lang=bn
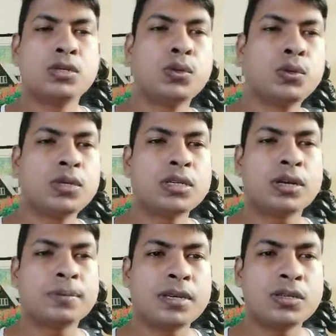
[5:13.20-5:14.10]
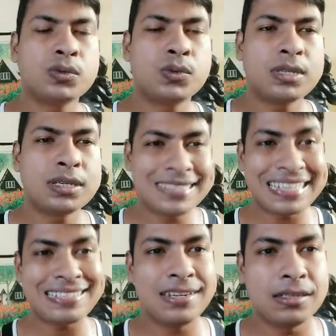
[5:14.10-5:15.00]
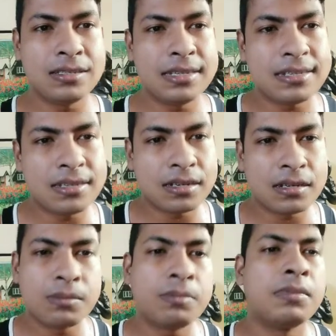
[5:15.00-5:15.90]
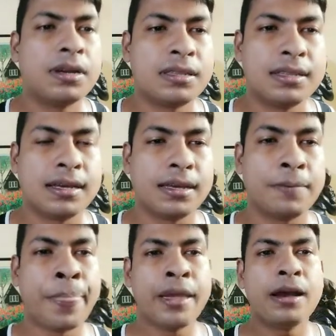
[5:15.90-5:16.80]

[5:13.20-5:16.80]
শুরুতে সপ্তাহের শুরুতে চেস্ট ডে চেস্ট মারতে থাকে